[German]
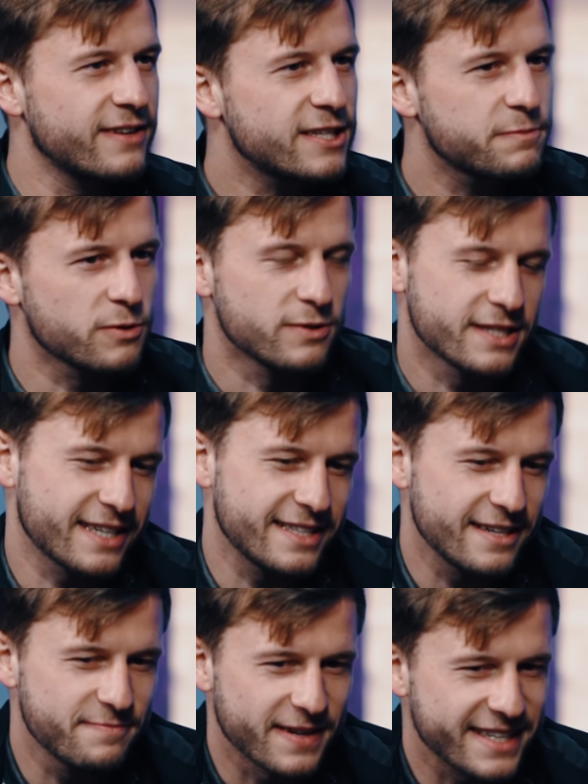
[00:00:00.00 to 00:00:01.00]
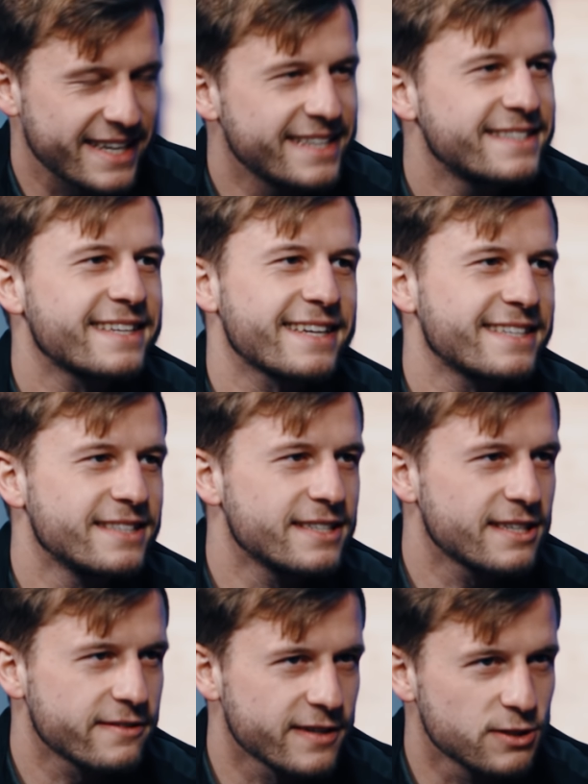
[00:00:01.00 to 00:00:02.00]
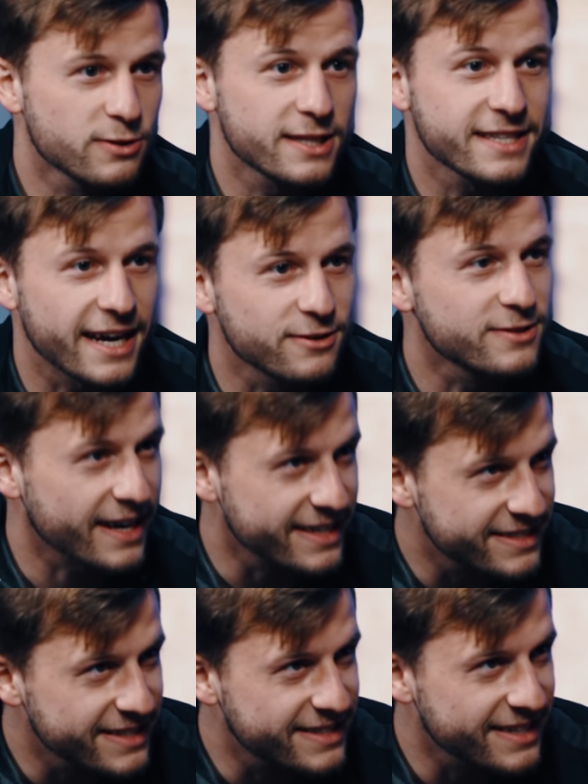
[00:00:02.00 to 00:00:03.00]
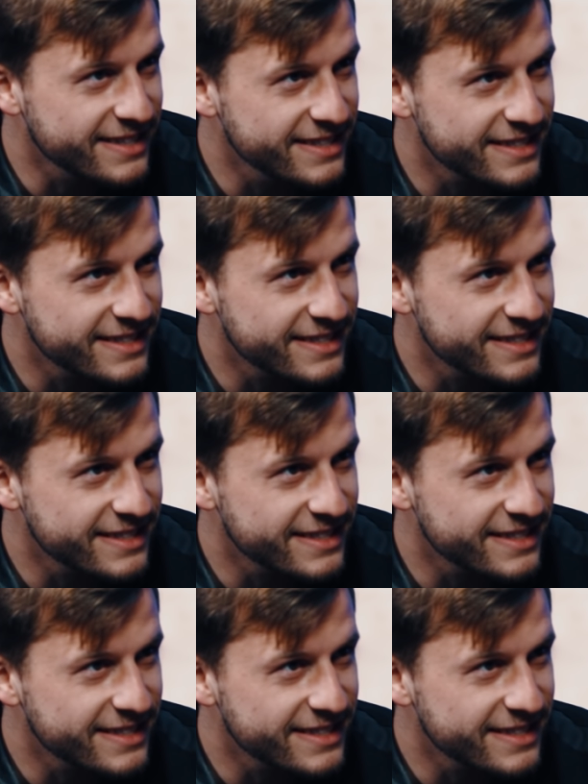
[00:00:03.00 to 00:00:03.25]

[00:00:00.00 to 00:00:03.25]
Vespa und ich kenne halt mein Kennzeichen nicht. Ich weiß nur, dass die 31 drin